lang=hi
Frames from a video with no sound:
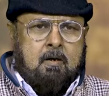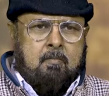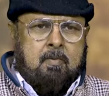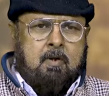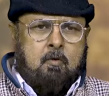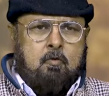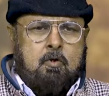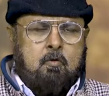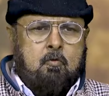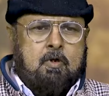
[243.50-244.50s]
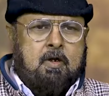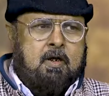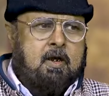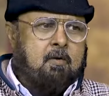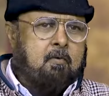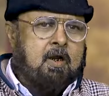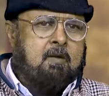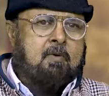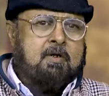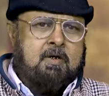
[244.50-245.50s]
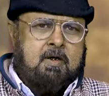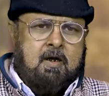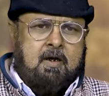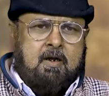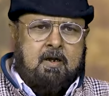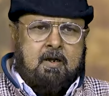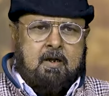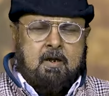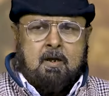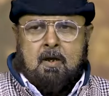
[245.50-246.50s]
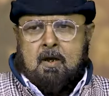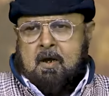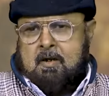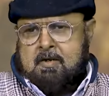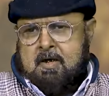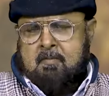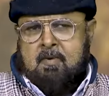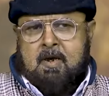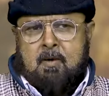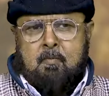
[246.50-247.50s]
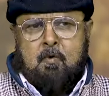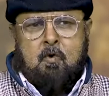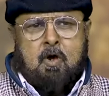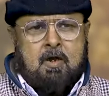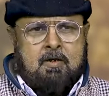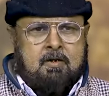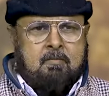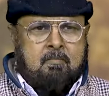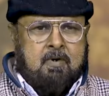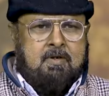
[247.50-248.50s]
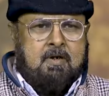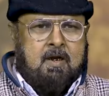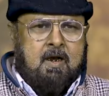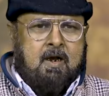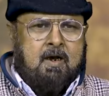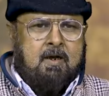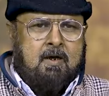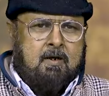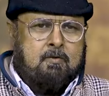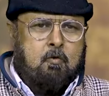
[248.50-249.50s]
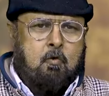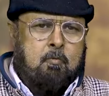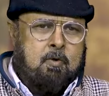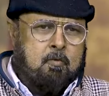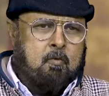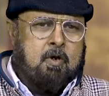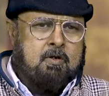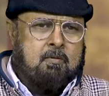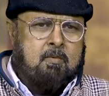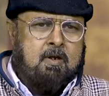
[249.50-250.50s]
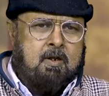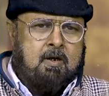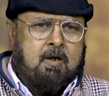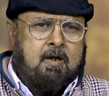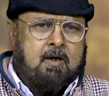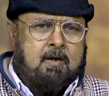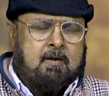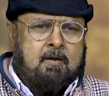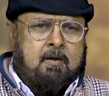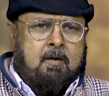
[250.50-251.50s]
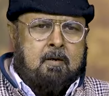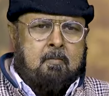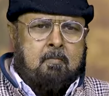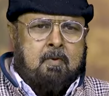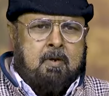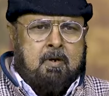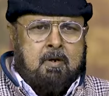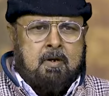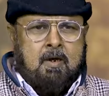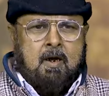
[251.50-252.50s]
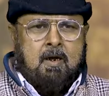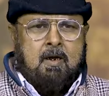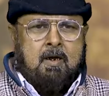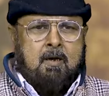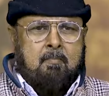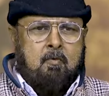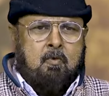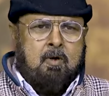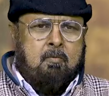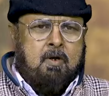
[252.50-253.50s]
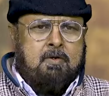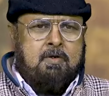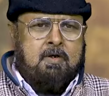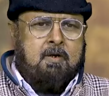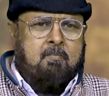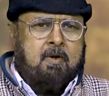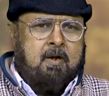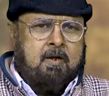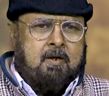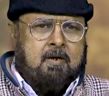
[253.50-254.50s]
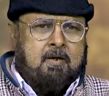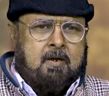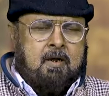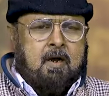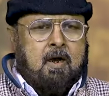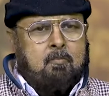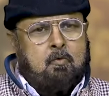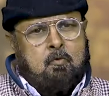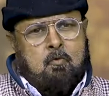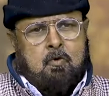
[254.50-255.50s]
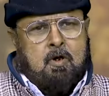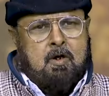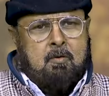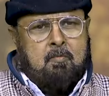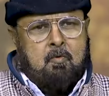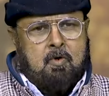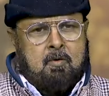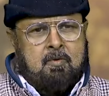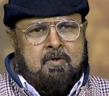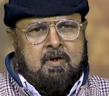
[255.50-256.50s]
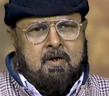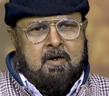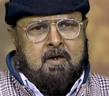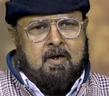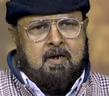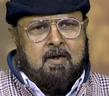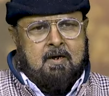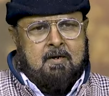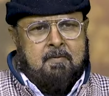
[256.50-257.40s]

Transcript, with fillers: फिर होते होते गियर वाली मशीनें हटी सेमी कंप्यूटराइज मशीनें आ गई कंसोल भी थोड़ा सा बदल गया फिर ये आ गए कंप्यूटर वाले सीडी प्लेयर अब तो टोटल कंप्यूटर पे चलने लगा है